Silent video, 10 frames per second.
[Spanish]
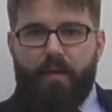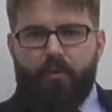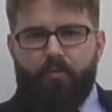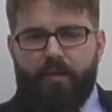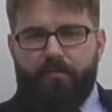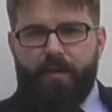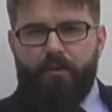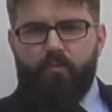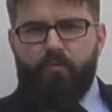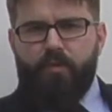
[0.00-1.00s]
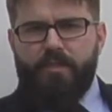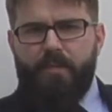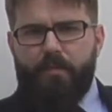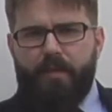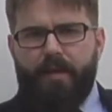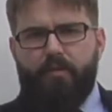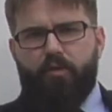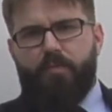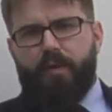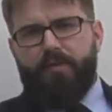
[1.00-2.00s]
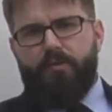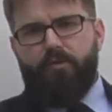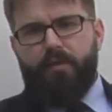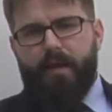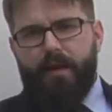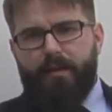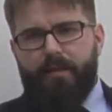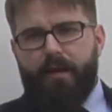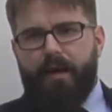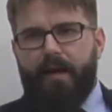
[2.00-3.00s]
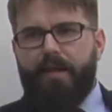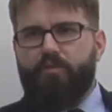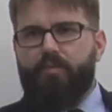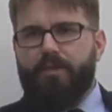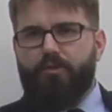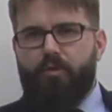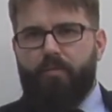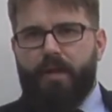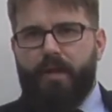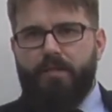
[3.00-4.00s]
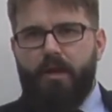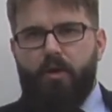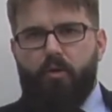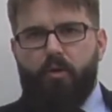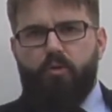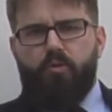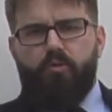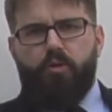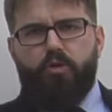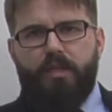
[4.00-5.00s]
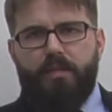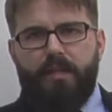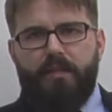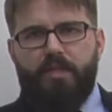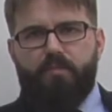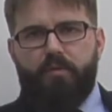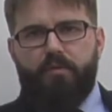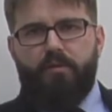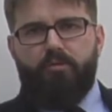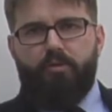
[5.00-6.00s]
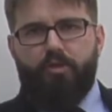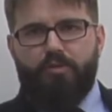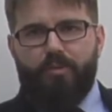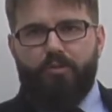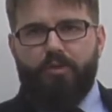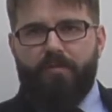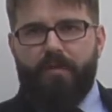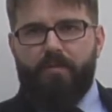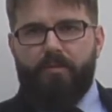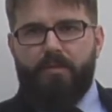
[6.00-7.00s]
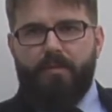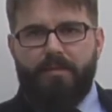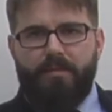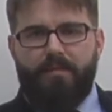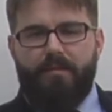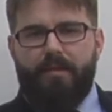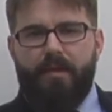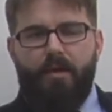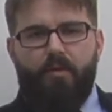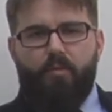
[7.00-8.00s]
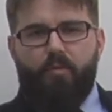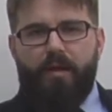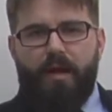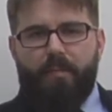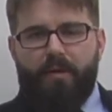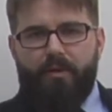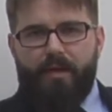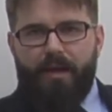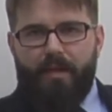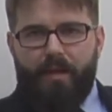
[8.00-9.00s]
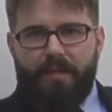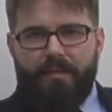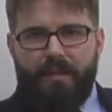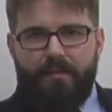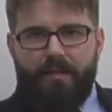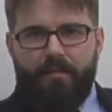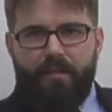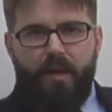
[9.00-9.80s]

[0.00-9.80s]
en un referéndum fuese aprobada la incorporación de Irlanda a las comunidades europeas con un 83% de los votos a favor es decir, una mayoría aplastante.